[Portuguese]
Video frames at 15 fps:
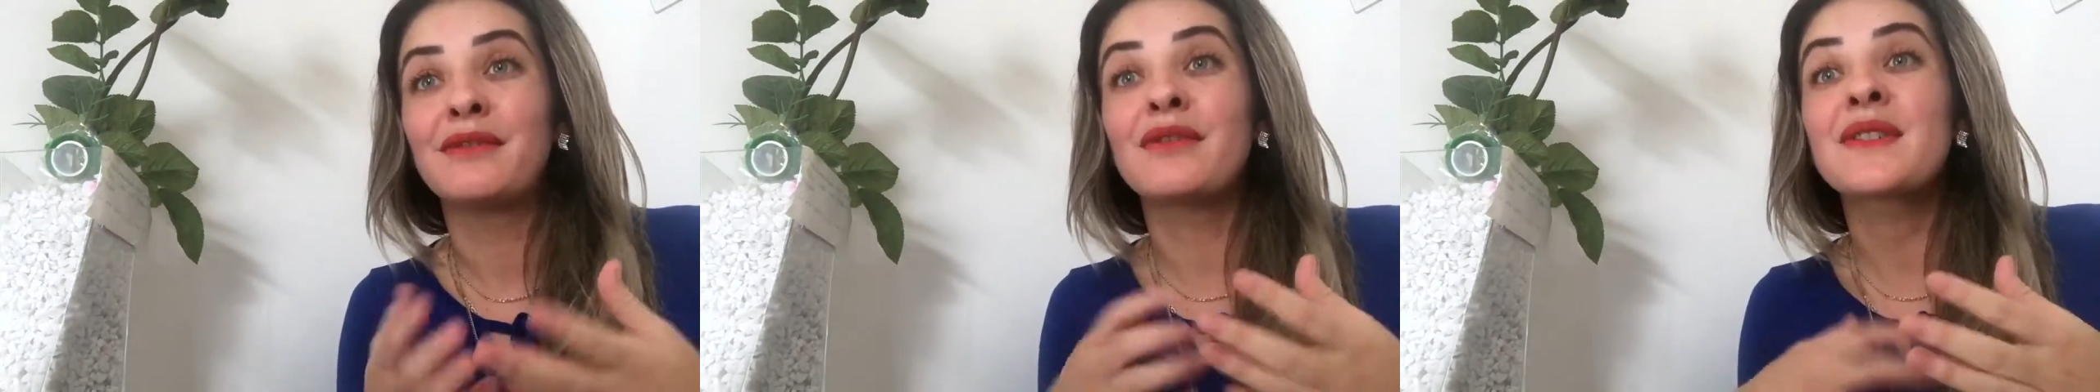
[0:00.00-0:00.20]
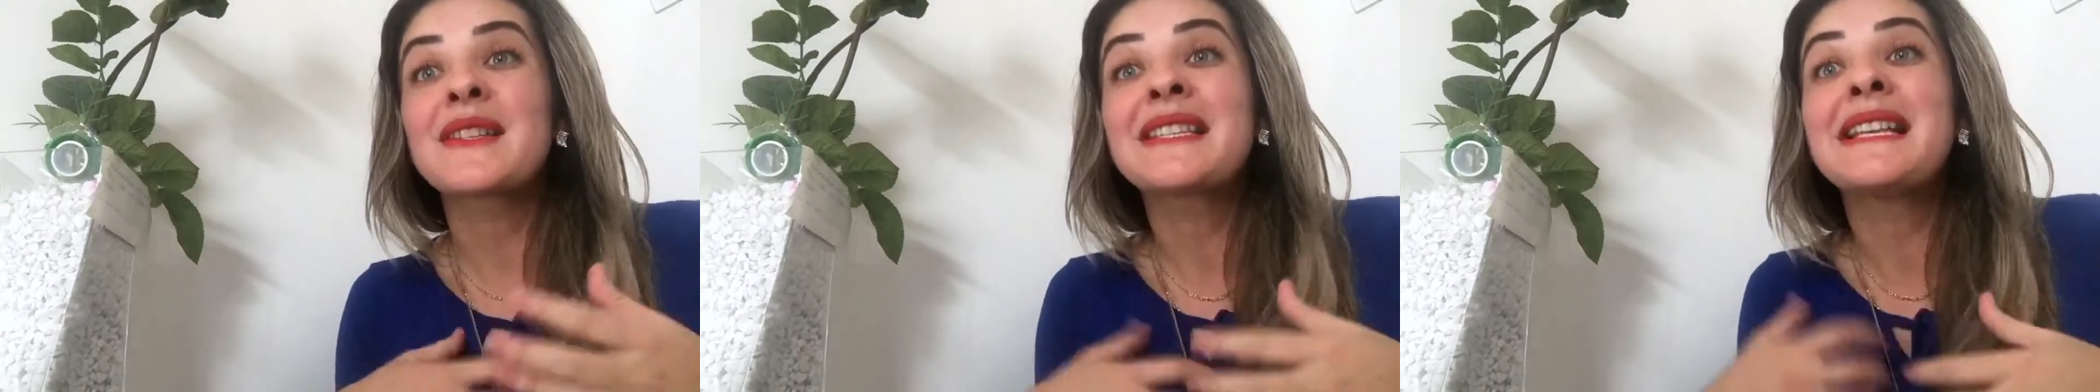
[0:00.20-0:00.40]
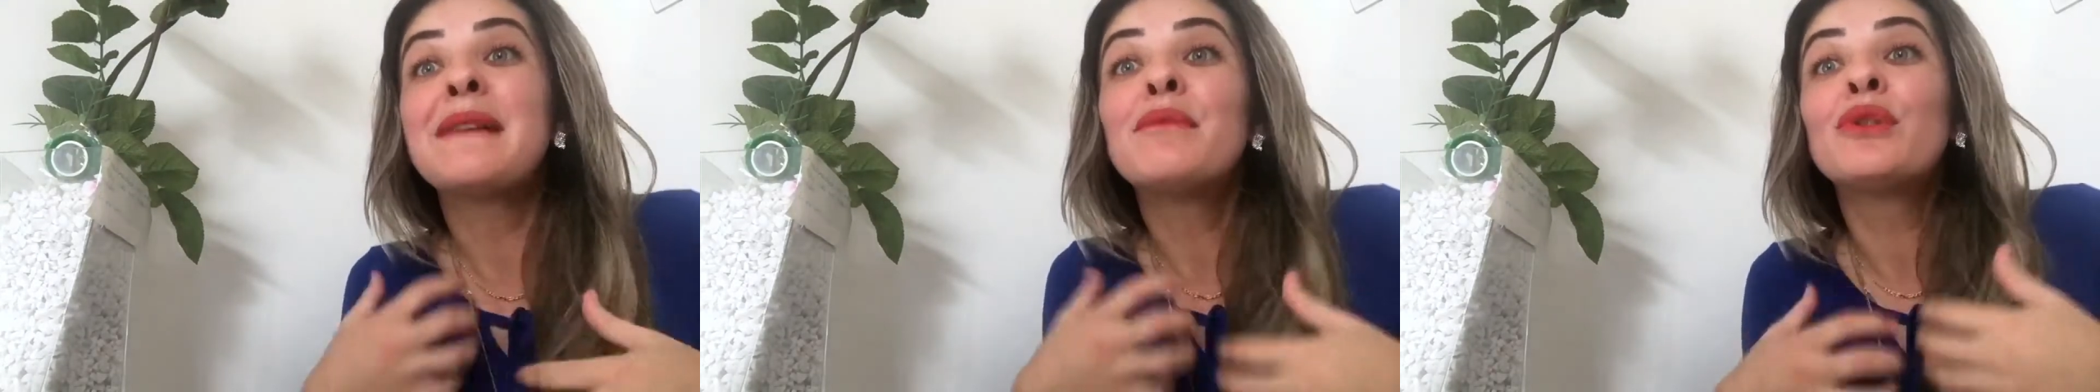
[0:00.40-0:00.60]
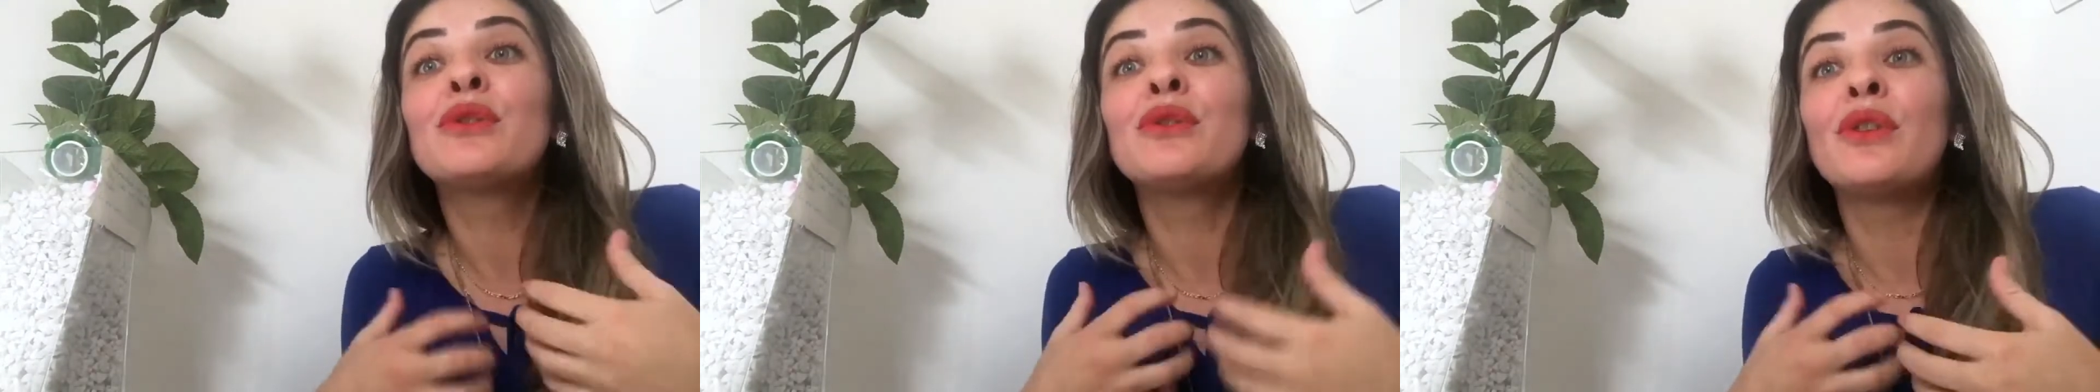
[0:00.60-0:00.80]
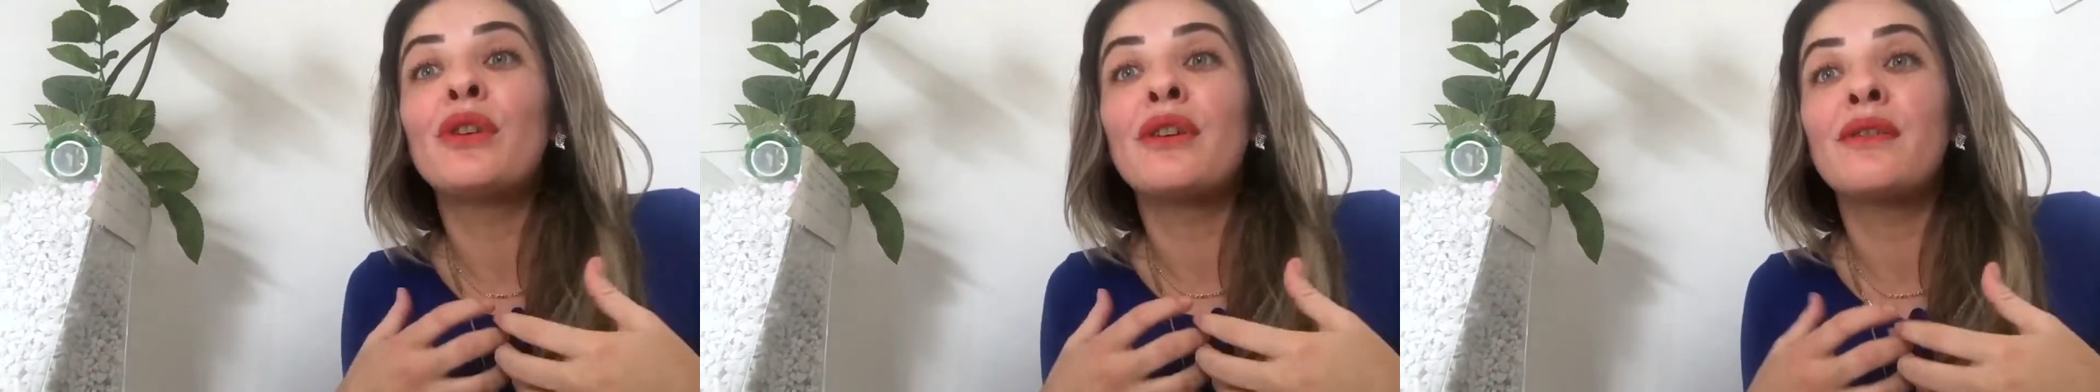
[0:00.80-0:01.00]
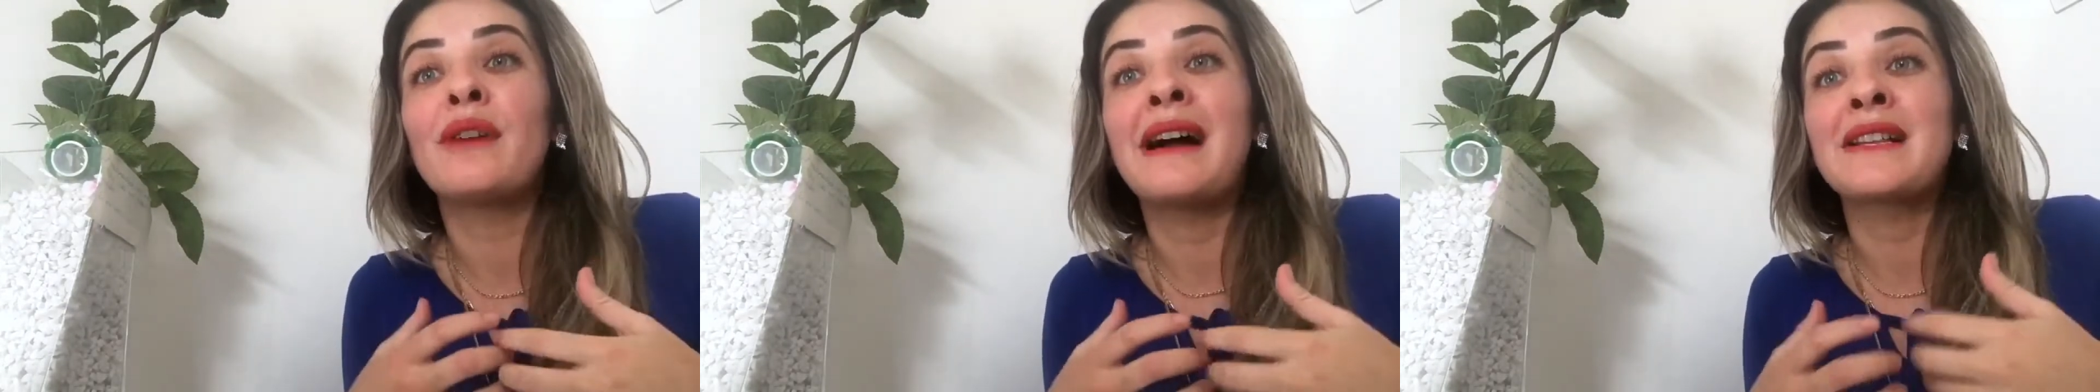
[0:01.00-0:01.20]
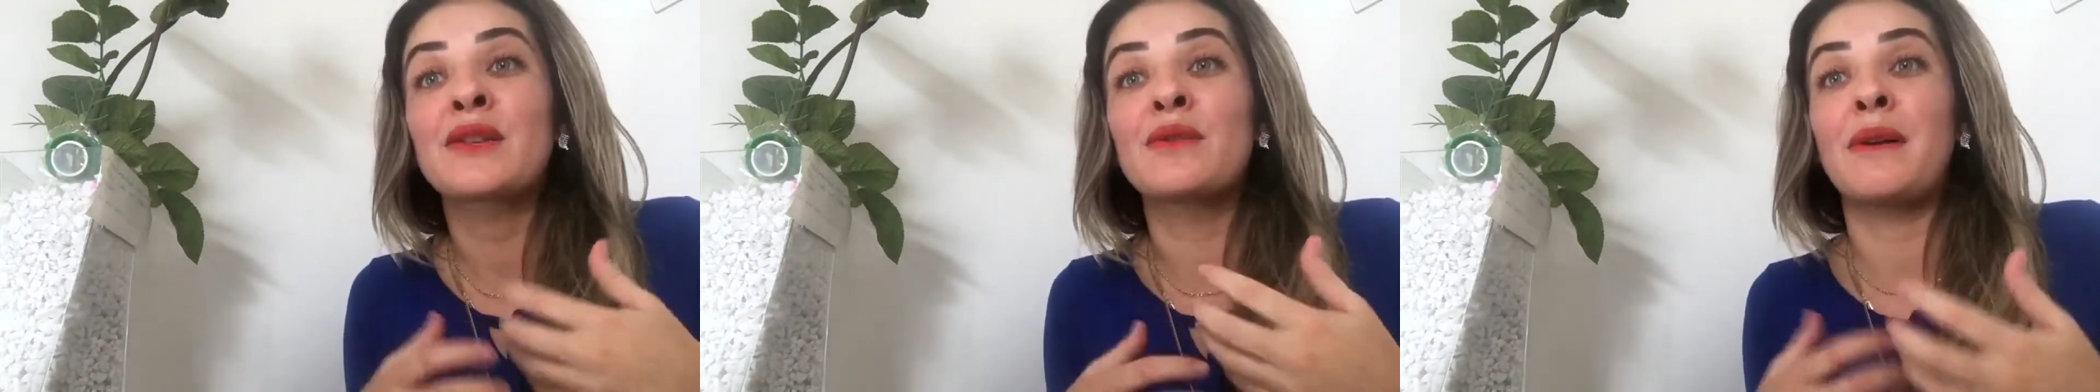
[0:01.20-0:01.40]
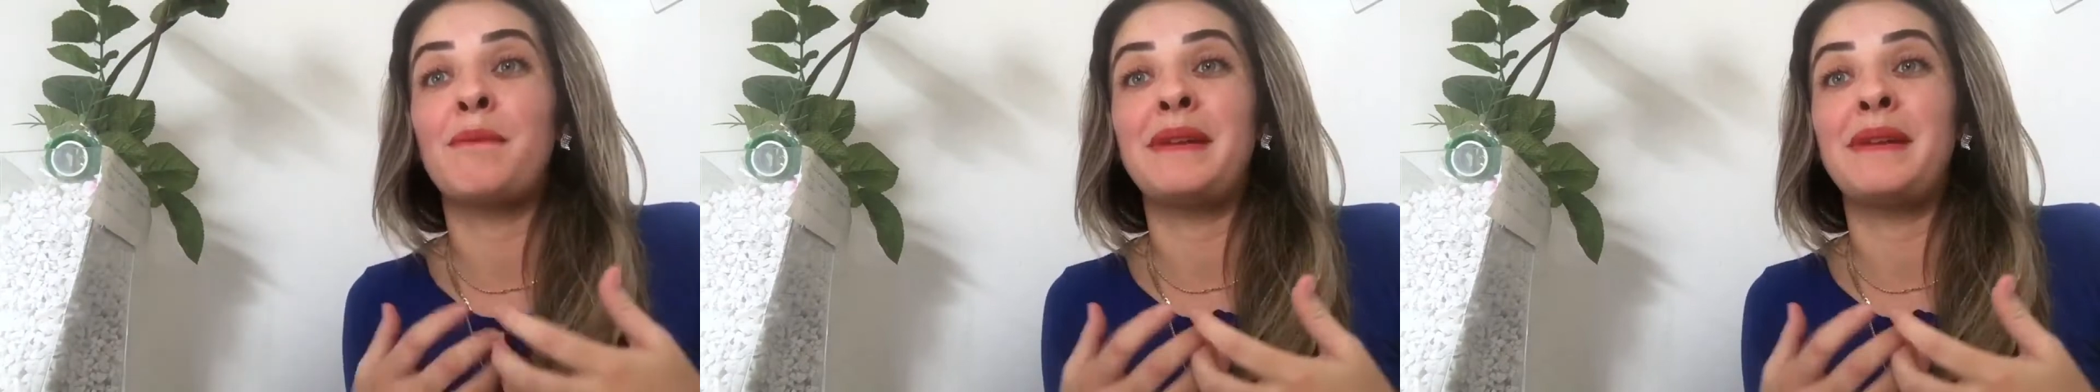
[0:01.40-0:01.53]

Você mudou a sua